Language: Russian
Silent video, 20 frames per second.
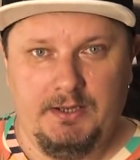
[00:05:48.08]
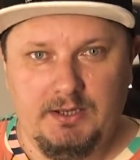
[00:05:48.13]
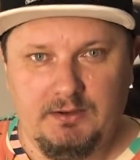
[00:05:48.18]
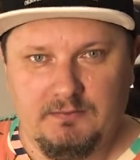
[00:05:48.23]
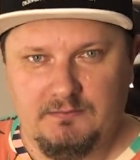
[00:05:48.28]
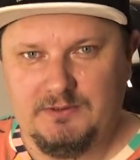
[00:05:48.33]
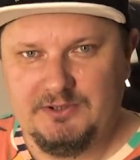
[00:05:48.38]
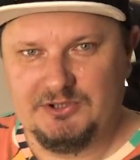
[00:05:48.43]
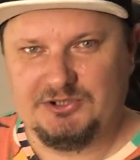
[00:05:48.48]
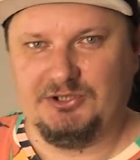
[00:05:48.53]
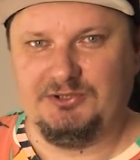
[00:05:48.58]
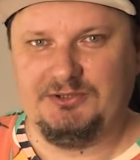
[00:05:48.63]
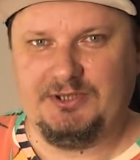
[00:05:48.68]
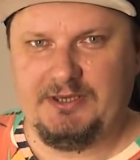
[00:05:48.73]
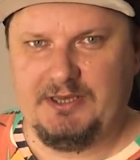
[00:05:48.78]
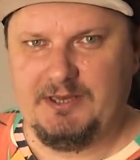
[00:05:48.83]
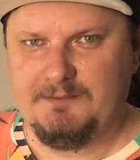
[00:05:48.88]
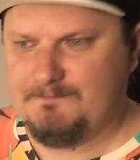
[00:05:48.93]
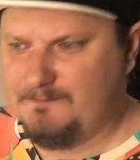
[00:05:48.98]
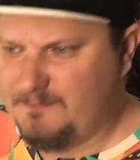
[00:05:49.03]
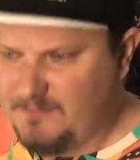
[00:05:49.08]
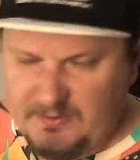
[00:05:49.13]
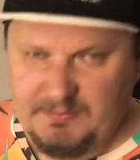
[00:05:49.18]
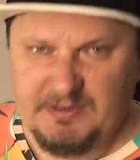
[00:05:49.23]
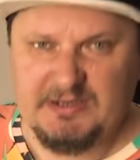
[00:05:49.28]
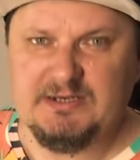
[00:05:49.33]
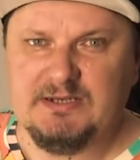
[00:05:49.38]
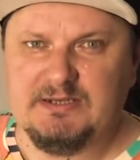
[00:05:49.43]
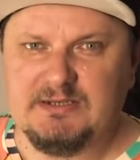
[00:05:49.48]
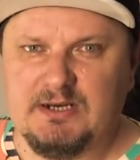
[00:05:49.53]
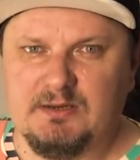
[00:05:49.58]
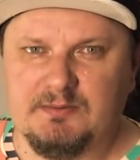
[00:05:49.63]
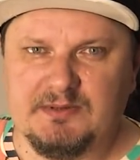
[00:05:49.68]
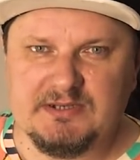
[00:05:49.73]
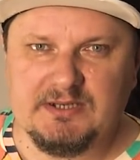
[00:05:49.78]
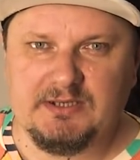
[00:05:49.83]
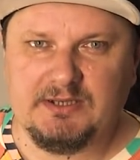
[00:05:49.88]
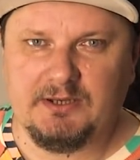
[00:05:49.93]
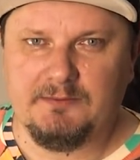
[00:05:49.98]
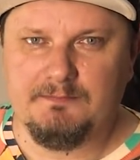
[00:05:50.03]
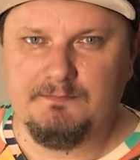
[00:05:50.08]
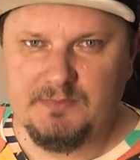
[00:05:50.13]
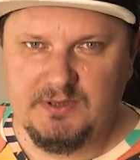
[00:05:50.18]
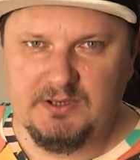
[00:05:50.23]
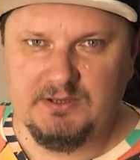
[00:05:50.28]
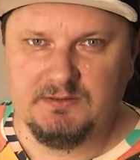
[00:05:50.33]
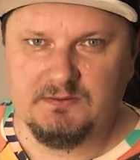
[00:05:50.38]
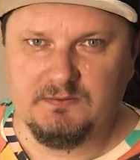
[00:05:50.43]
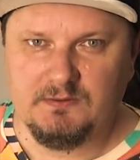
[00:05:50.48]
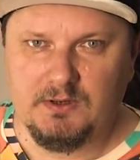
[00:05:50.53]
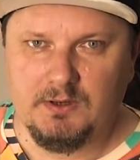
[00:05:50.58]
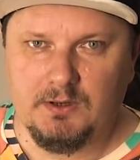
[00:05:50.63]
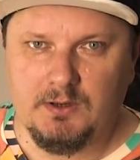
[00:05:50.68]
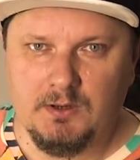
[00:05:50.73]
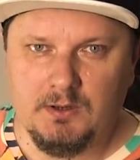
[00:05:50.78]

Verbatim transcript: и вышел таки победителем из этой битвы.